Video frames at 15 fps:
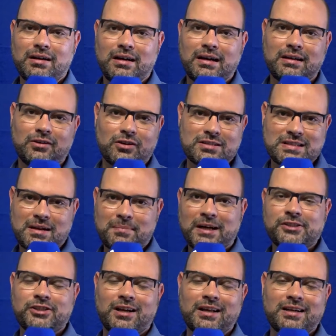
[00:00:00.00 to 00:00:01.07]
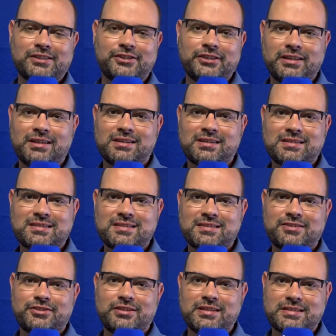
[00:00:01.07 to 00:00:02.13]
Ah, nós da Mate
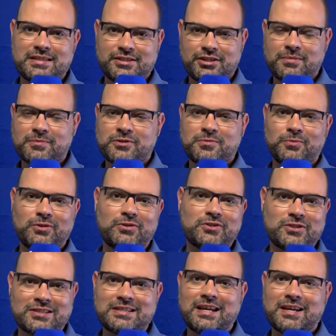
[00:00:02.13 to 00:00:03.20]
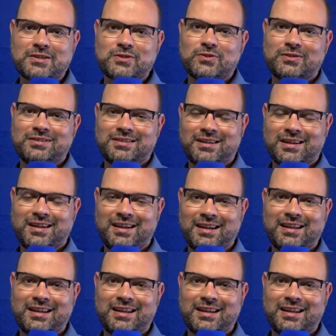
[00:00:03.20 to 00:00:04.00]
Laranjeiras te desejamos muito sucesso aqui em